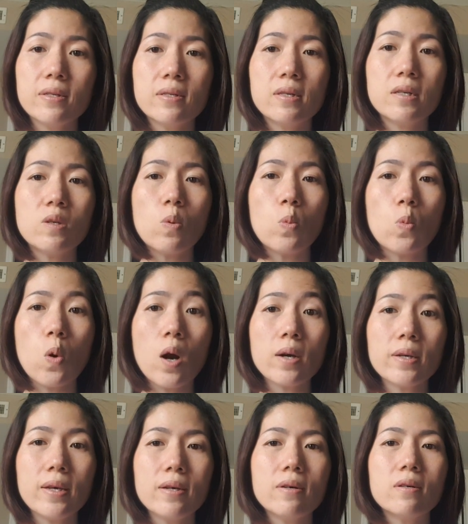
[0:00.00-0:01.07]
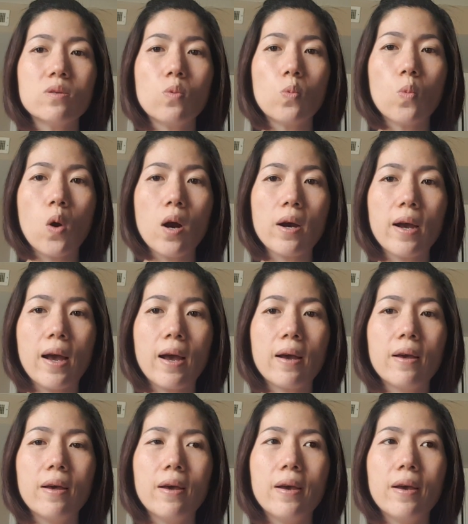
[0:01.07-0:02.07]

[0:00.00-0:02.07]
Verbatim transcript: người Trung Quốc với người Trung Quốc ha